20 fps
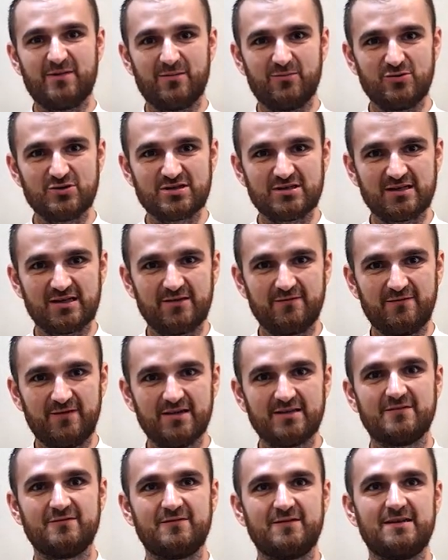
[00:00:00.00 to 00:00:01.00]
побочных
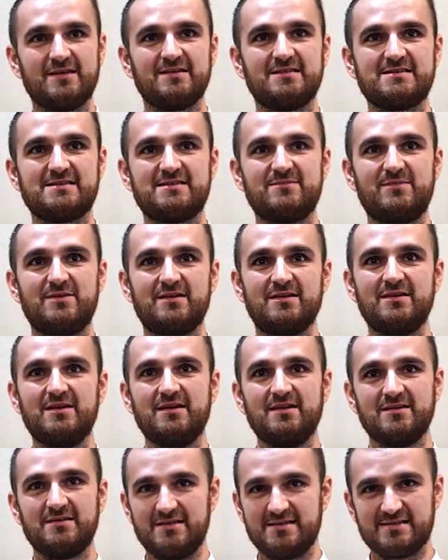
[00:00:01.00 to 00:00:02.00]
эффектов я на себе
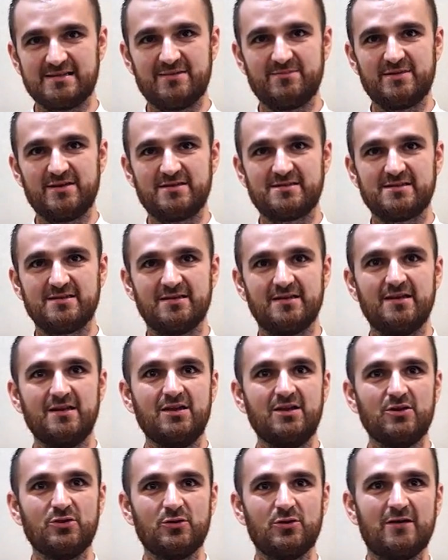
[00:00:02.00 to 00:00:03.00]
не заметил.
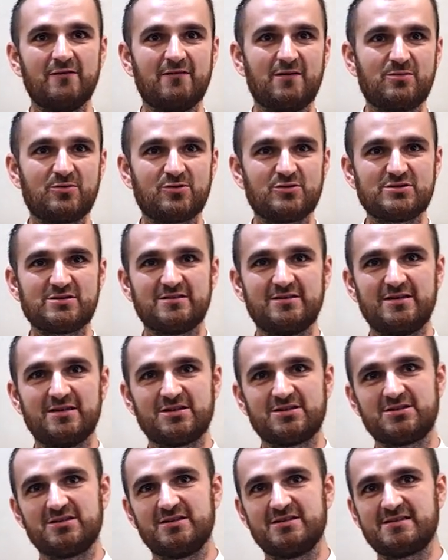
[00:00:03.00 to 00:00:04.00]
Ну а вопрос,
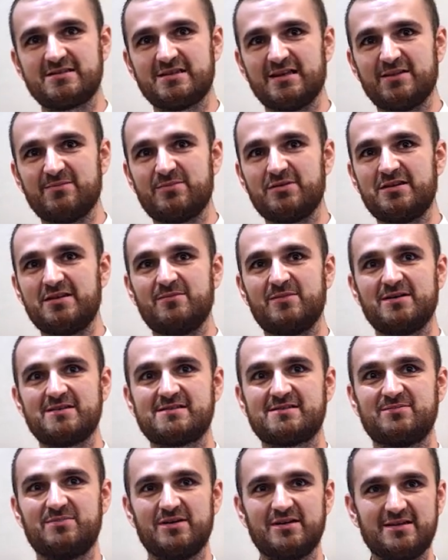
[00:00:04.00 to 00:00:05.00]
легче ли стало
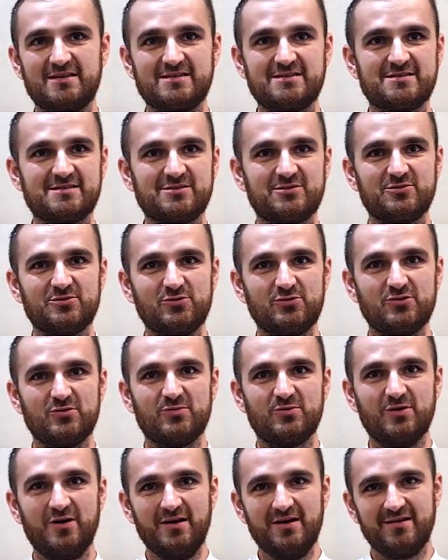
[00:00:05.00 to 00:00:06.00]
подниматься по лестнице к
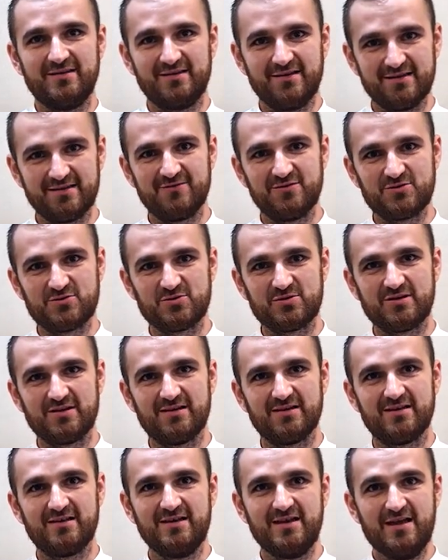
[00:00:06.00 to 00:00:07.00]
дому, я отвечу
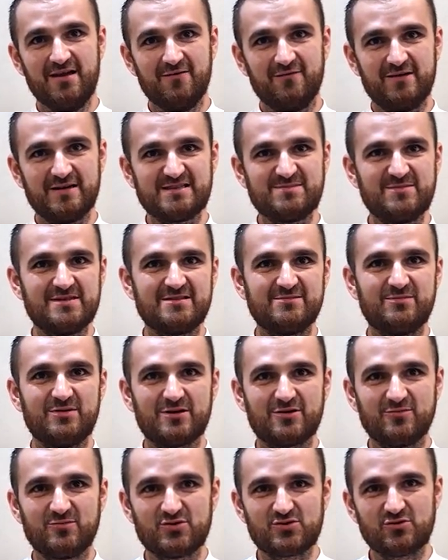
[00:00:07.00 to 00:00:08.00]
так – Возьмите
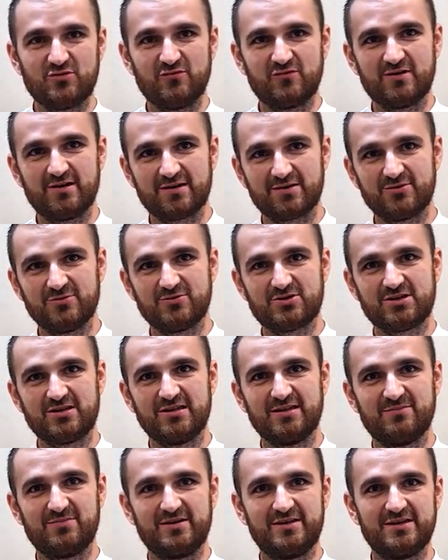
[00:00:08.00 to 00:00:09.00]
пару мешков картошки
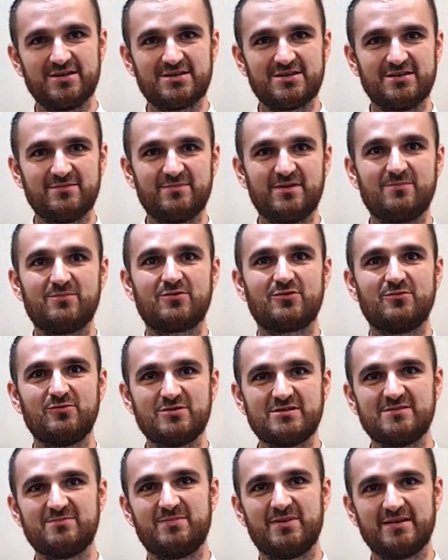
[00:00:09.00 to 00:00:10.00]
на плечи и
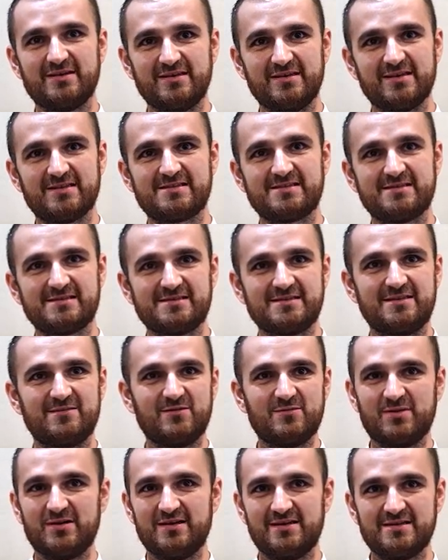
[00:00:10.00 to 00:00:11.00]
попробуйте подняться с
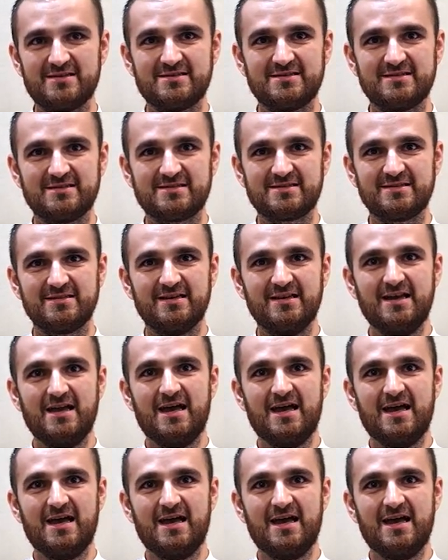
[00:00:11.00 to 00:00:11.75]
ними по лестнице,